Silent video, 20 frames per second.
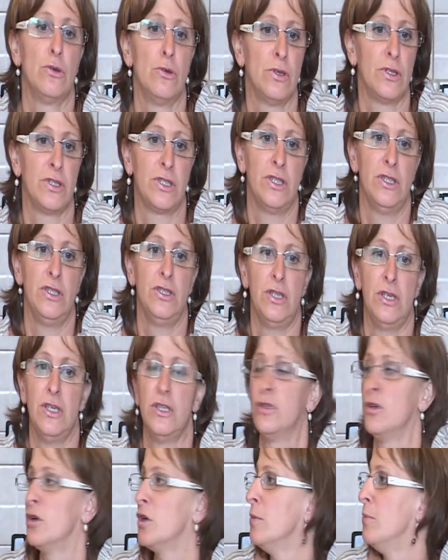con questi
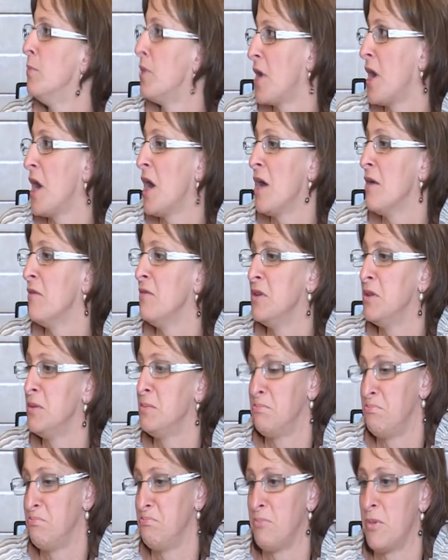genitori bravi,
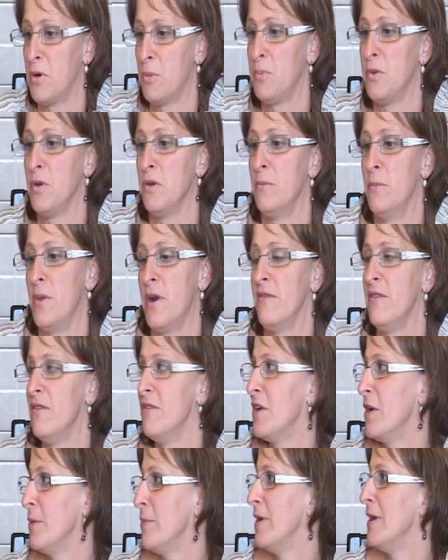proprio bravi
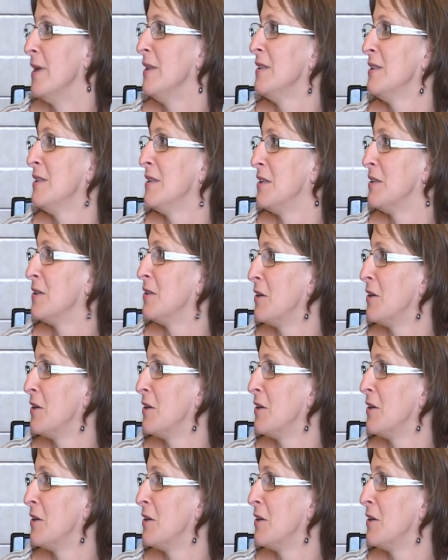veramente.